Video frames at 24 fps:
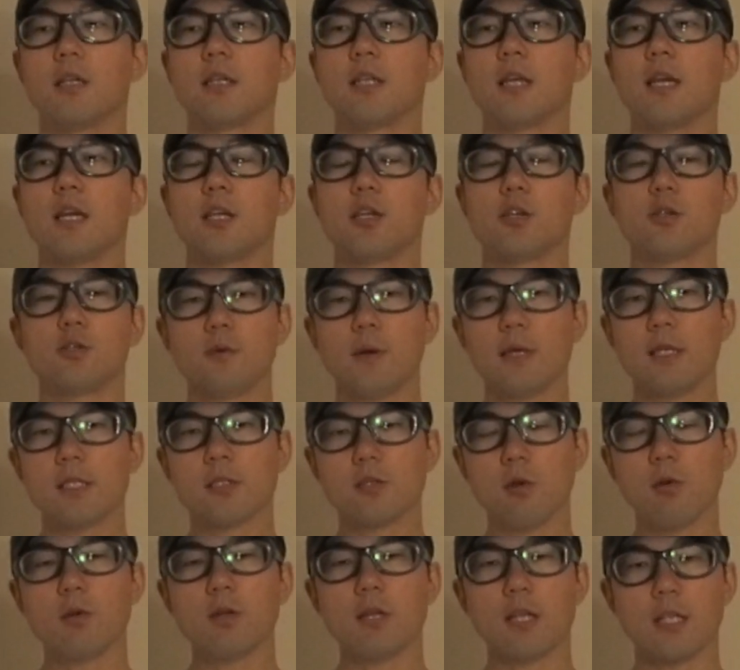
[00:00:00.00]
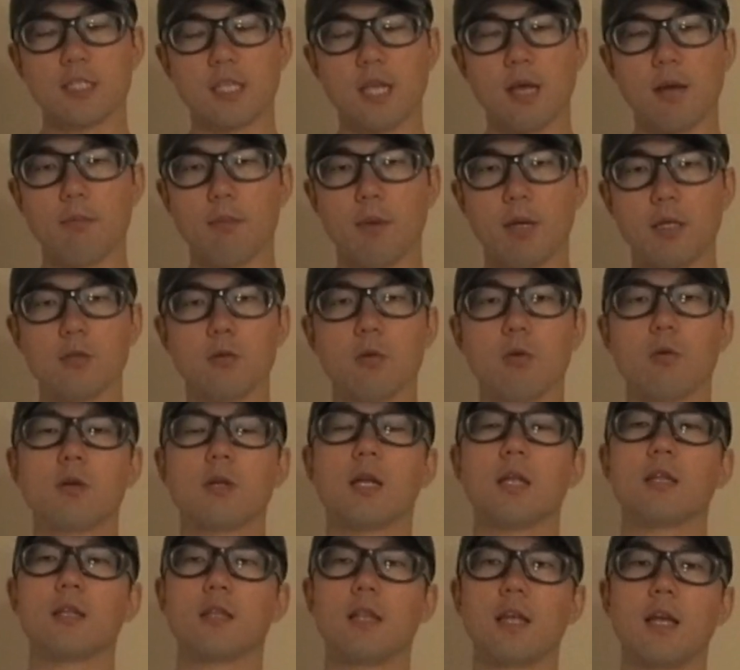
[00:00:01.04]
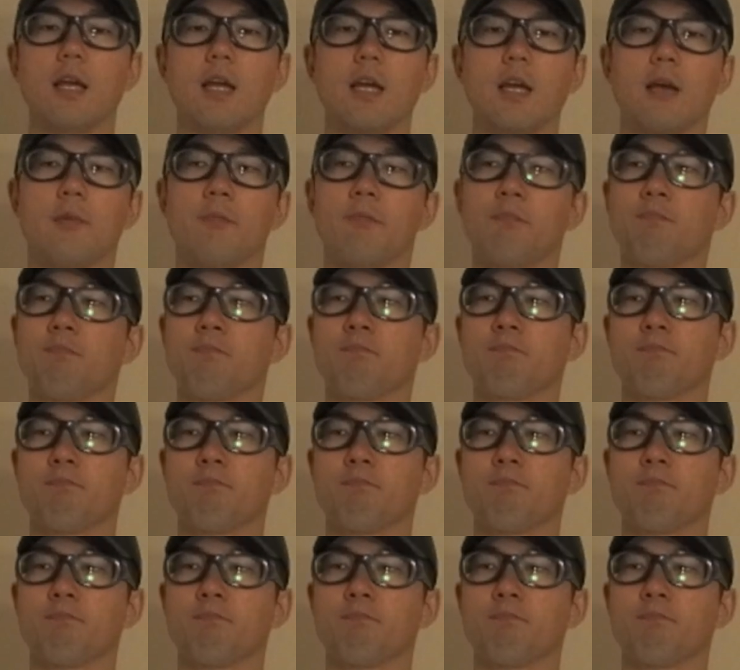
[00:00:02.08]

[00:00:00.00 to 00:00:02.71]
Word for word: で US ドルって3万ドルなんで